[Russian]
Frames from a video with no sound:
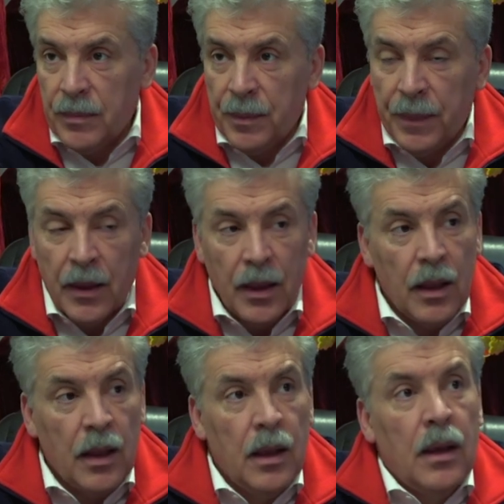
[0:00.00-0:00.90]
А как же?
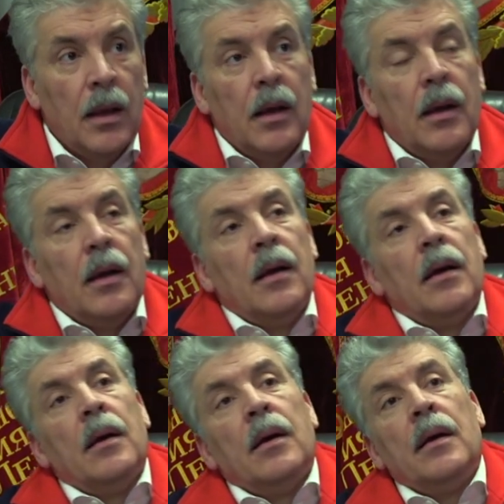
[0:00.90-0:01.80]
Его не
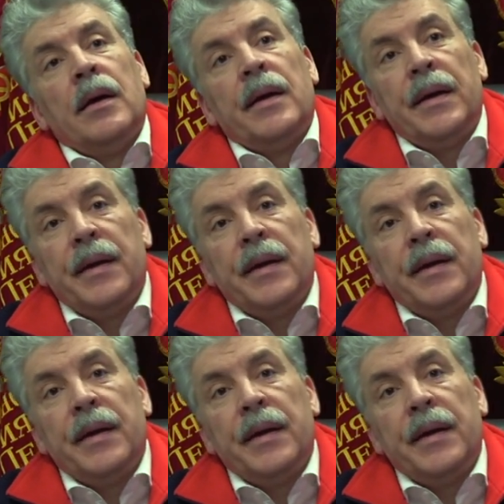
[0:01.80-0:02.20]
специалисты составляют?